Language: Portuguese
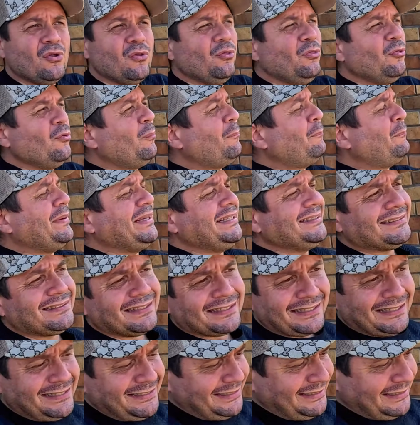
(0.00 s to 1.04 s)
não pensa
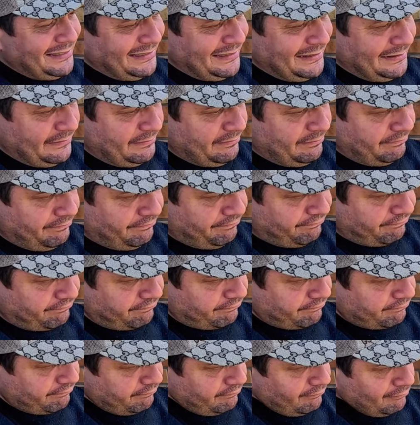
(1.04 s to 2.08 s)
que
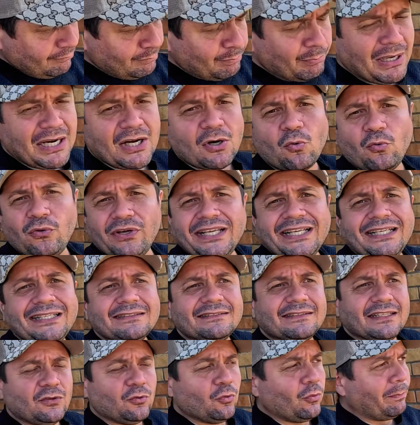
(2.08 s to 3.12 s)
Banco
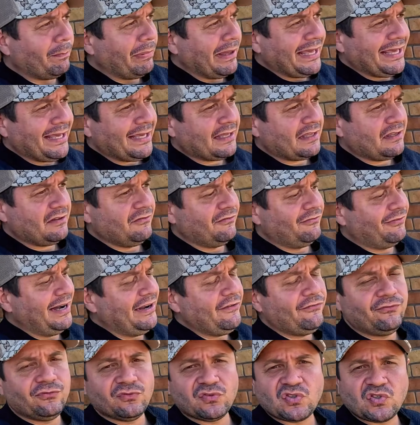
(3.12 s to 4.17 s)
Inter, Nubank,
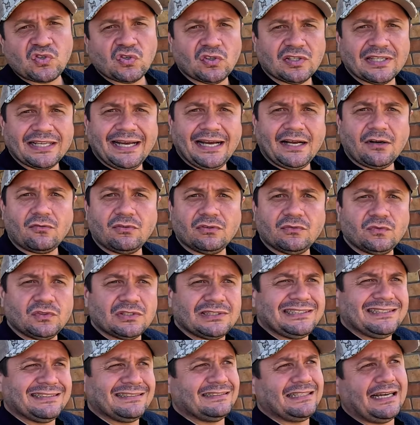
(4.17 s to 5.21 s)
vai funcionar quando
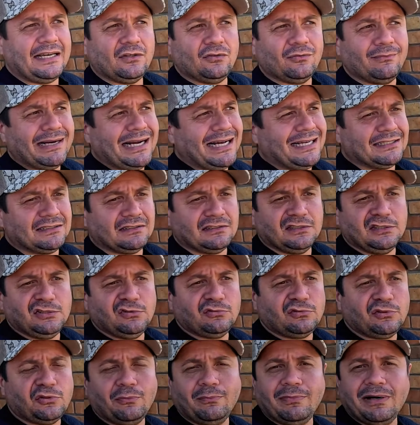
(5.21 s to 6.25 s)
você sair do
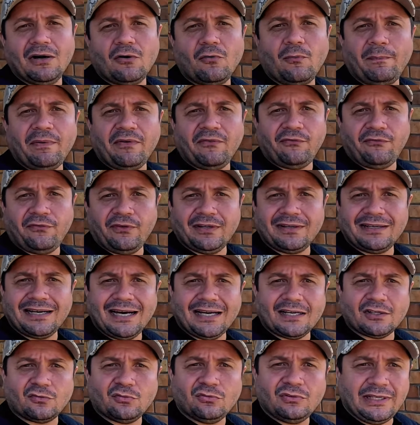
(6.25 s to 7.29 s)
Brasil, que o banco perfeito.
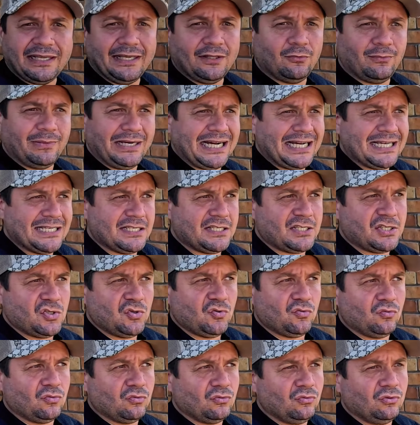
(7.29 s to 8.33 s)
Cara, tudo que é do Brasil,
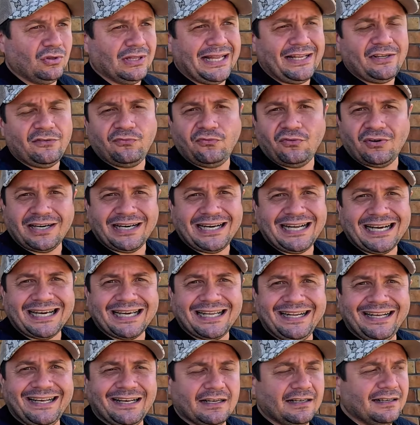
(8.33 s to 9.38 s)
de lá de fora na
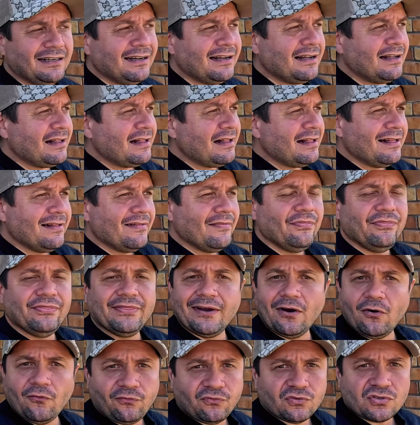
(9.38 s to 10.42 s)
gringa,
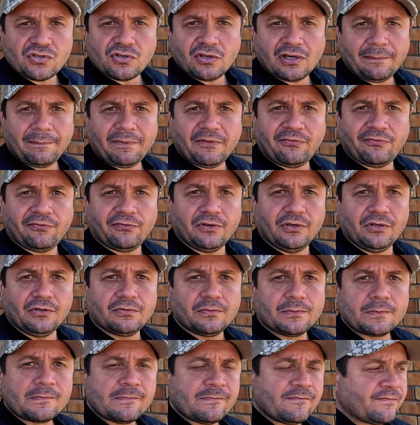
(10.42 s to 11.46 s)
não funciona
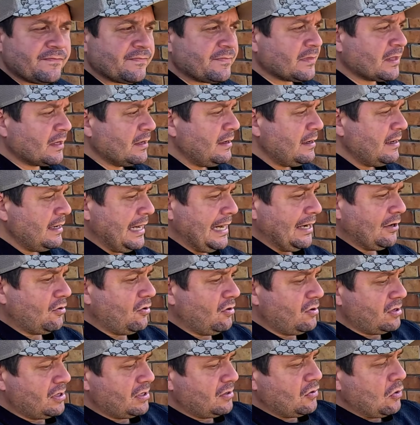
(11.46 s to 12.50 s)
perfeito.
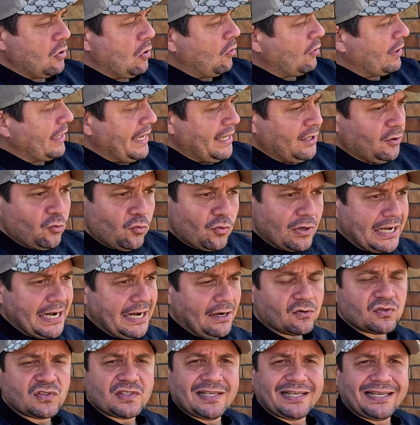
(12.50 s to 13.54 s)
Agora, qualquer
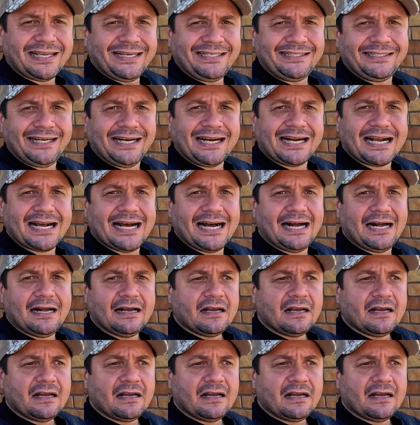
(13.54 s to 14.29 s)
lugar você quer chegar